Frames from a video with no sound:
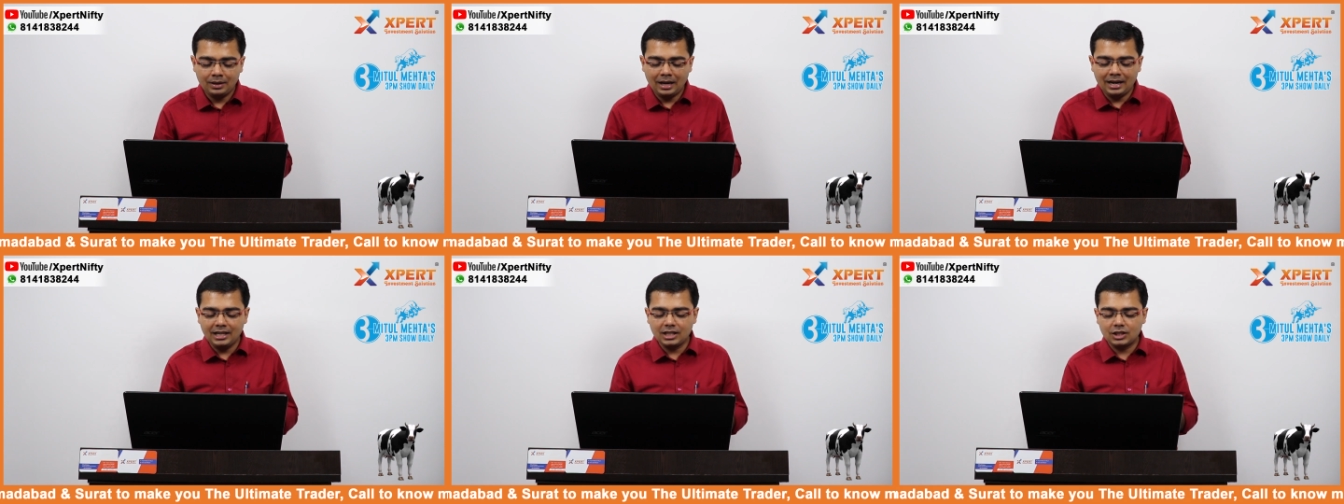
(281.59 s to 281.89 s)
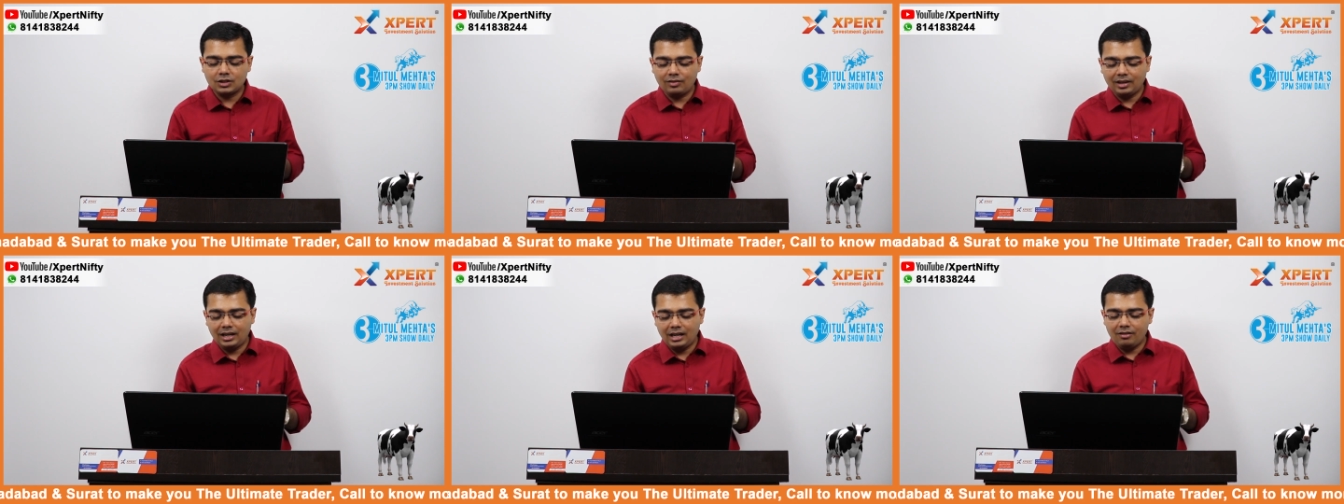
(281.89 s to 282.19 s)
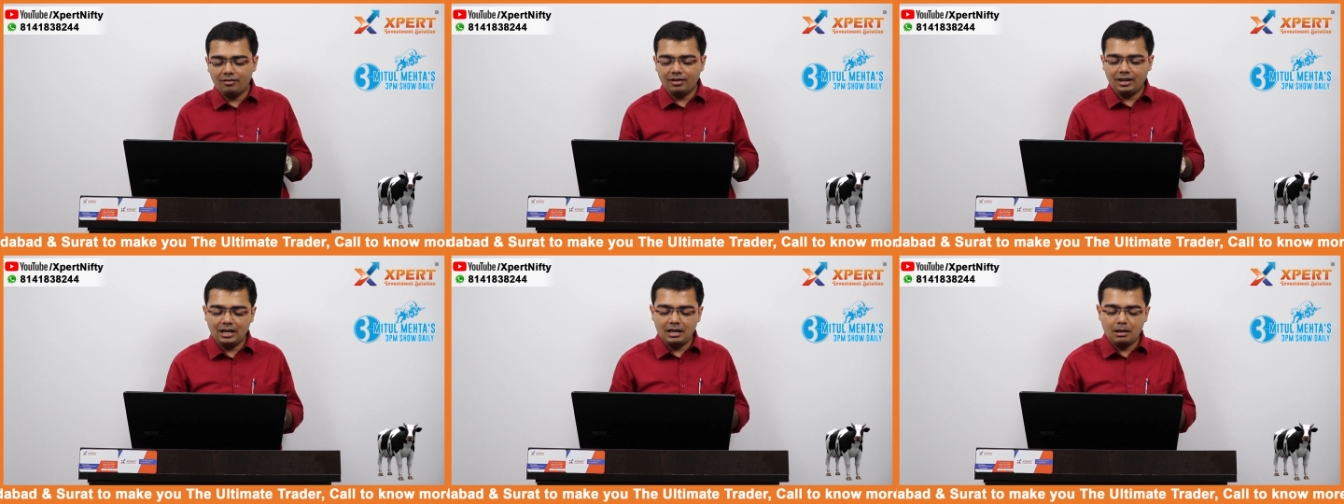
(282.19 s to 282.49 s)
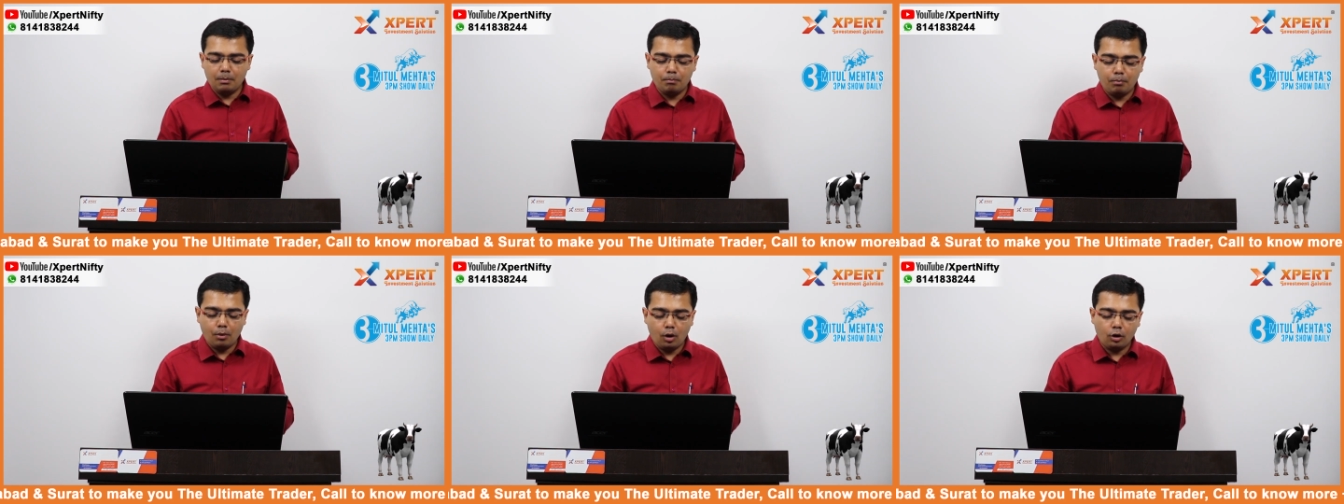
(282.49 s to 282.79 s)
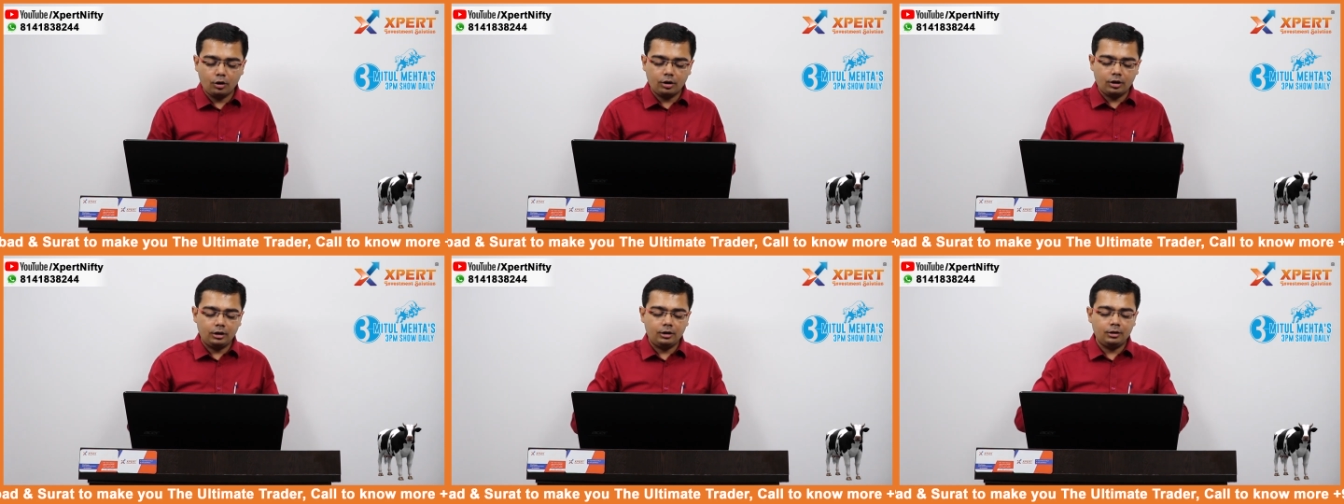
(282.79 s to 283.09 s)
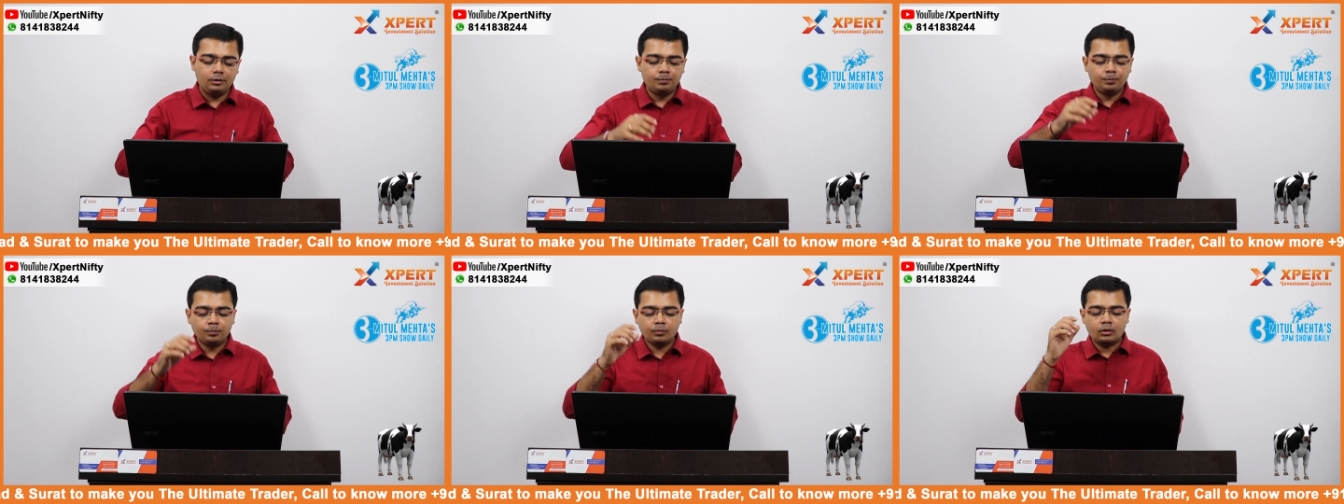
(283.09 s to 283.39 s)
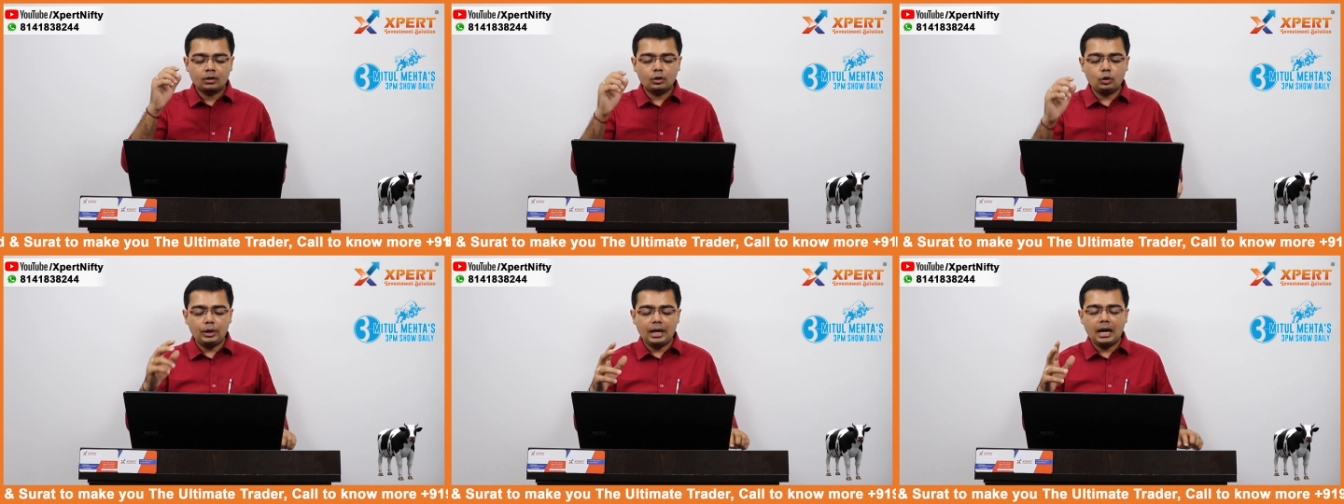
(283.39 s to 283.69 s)
दैट इज वेरी वेरी इंपॉर्टेंट
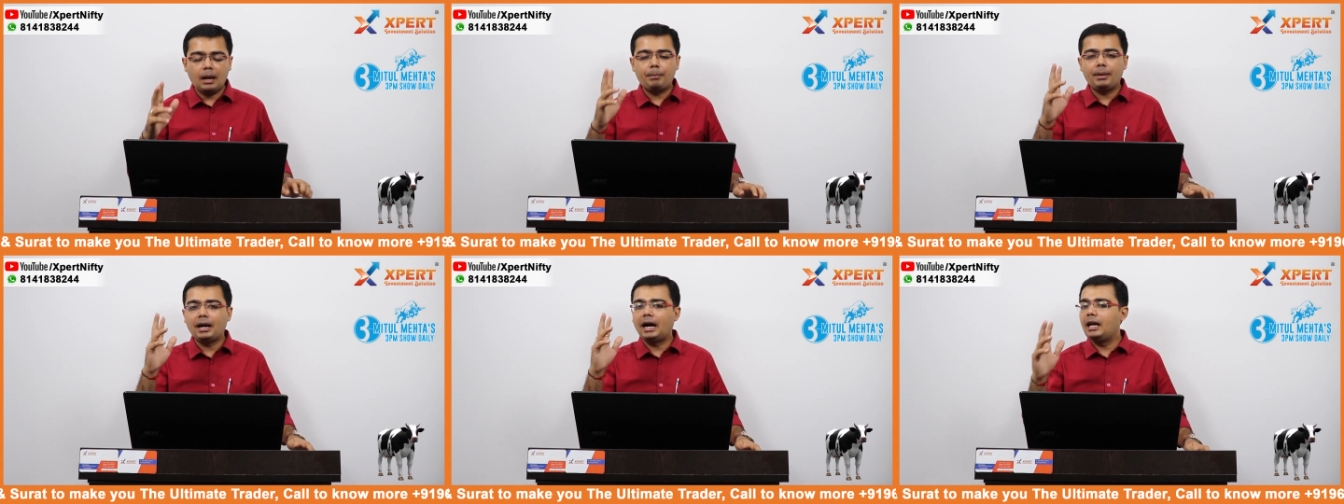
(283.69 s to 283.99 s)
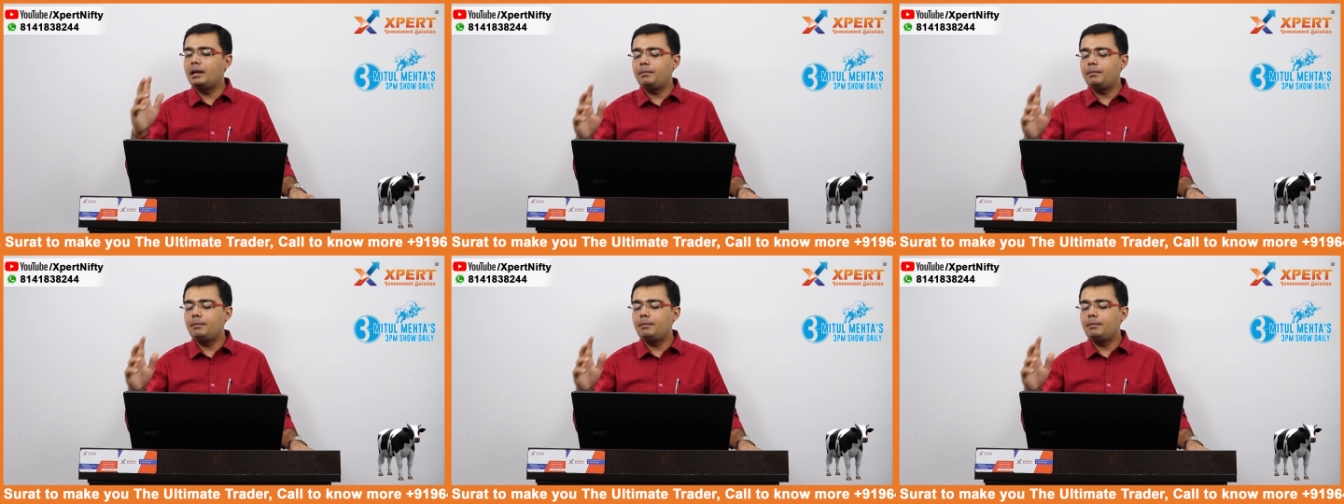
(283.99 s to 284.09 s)
तो यहाँ पे